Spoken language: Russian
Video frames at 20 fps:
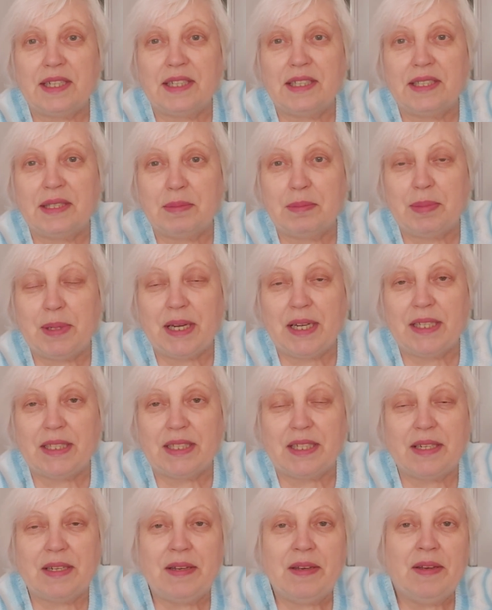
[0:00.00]
это
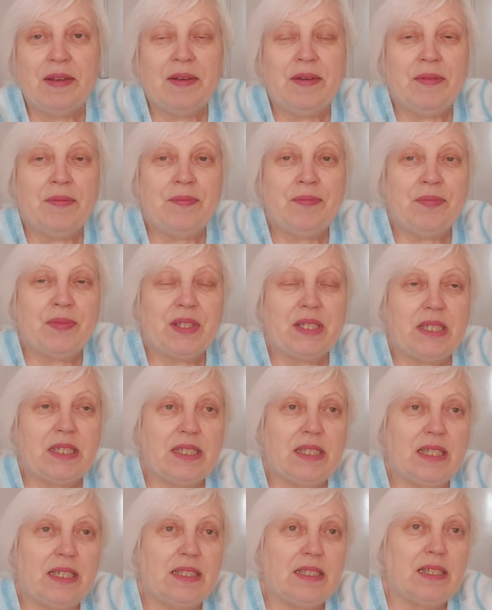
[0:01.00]
пряжа.
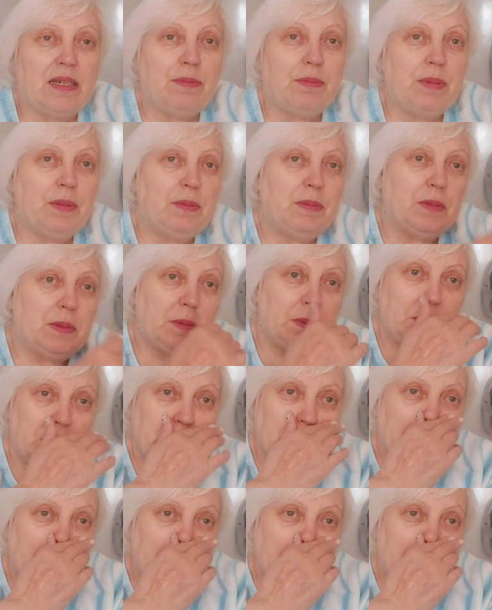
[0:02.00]
Кассандра, по-моему,